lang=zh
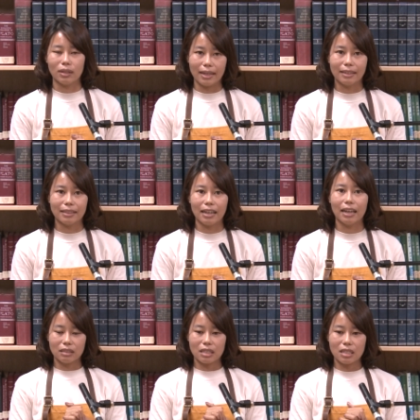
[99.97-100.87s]
看一
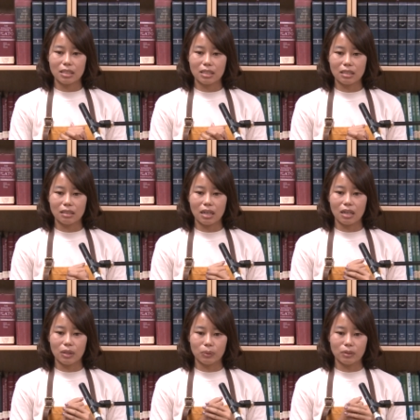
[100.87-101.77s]
看。”第一次
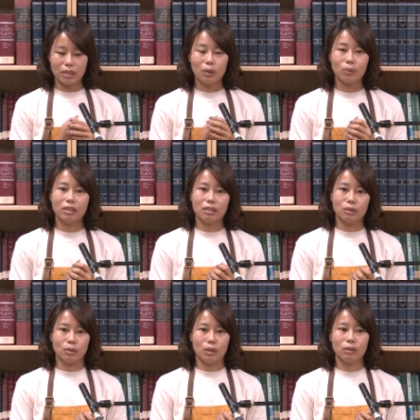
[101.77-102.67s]
到教会的
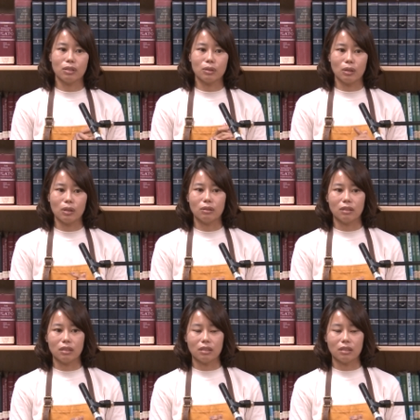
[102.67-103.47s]
时候，那时候，